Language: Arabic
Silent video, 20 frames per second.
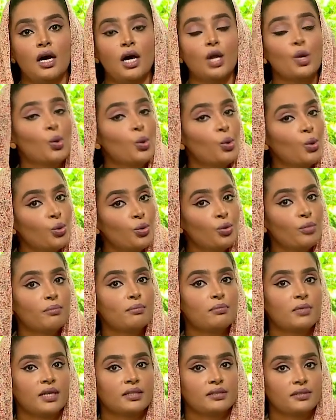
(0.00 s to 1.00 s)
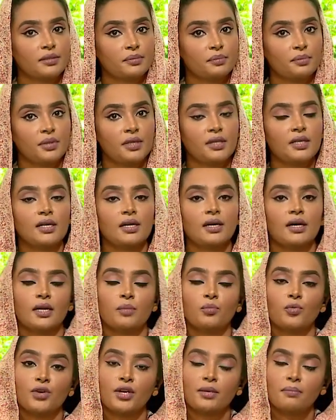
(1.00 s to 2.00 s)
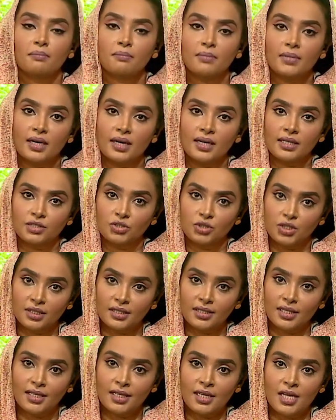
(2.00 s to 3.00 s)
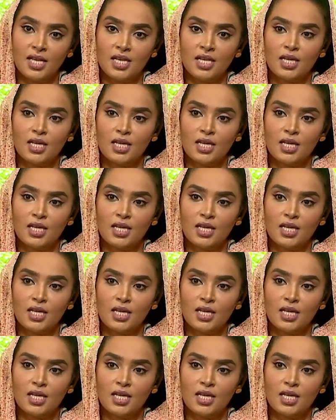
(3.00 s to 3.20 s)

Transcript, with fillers: العلوم الطبية المهمة جدا